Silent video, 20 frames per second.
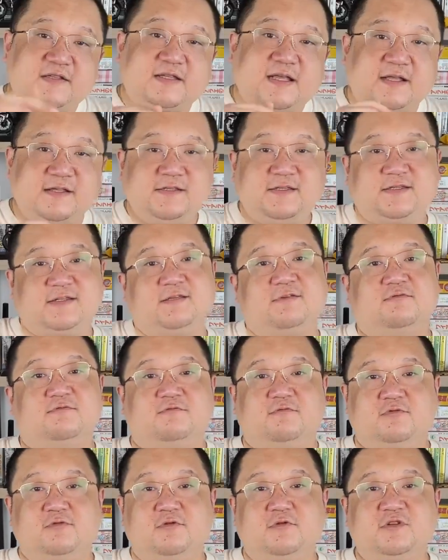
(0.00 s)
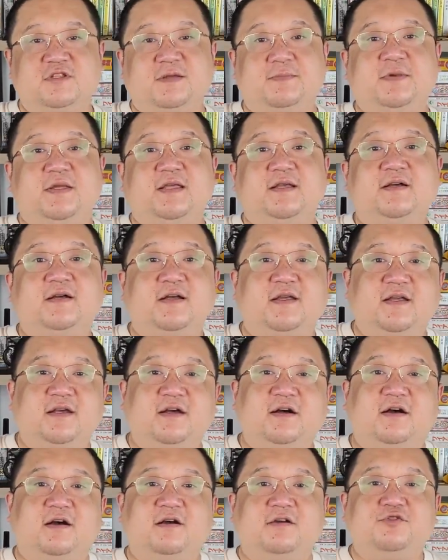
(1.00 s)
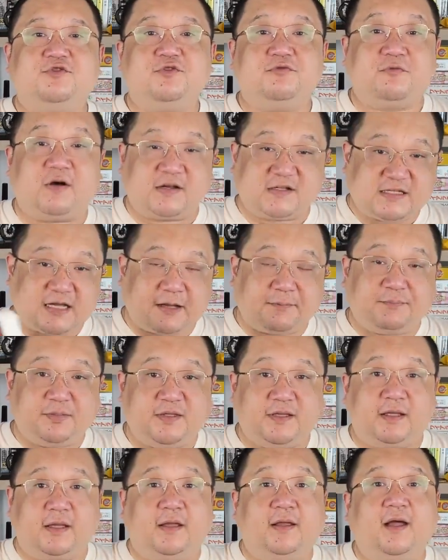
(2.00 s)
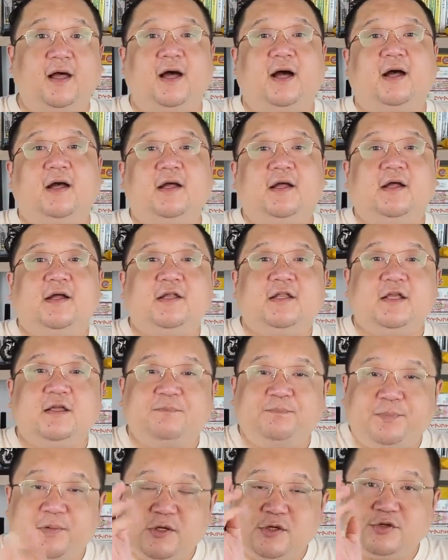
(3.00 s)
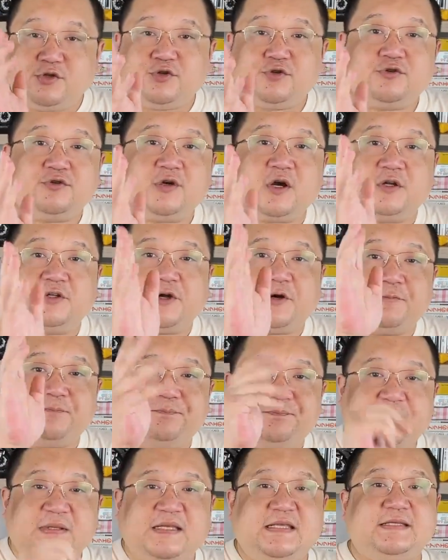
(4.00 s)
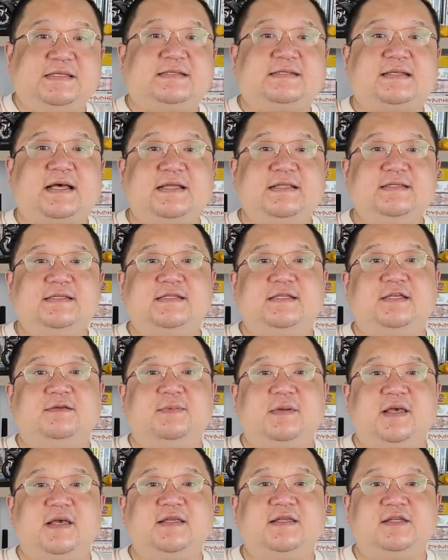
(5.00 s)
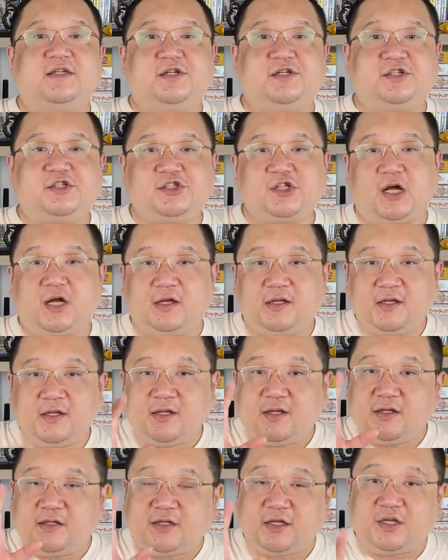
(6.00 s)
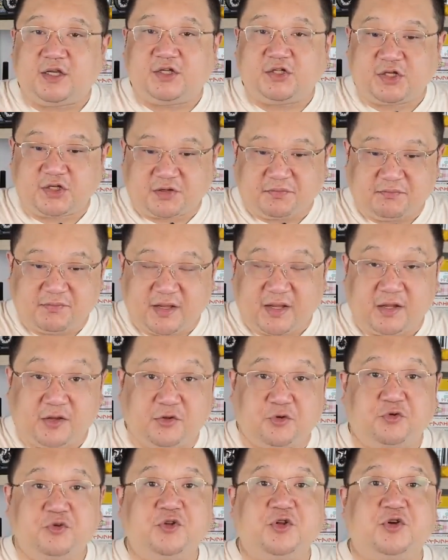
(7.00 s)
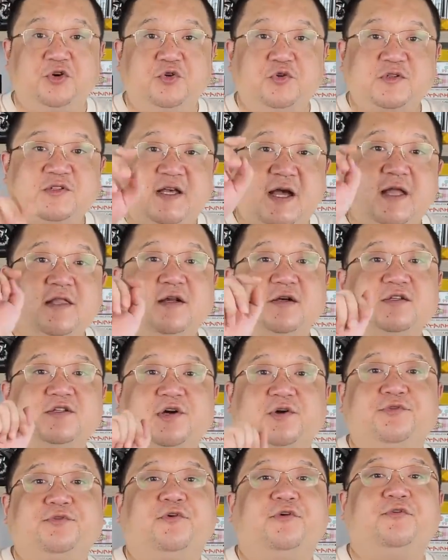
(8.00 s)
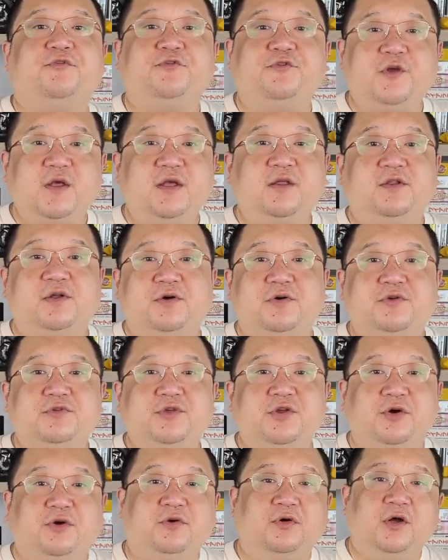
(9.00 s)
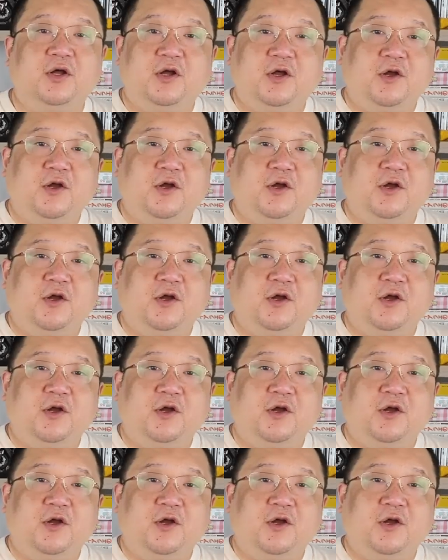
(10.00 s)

三四五，这么一个一个去往下评啊，你必须要到 B 三级别以上。你这个美农牛才能叫做非头牛，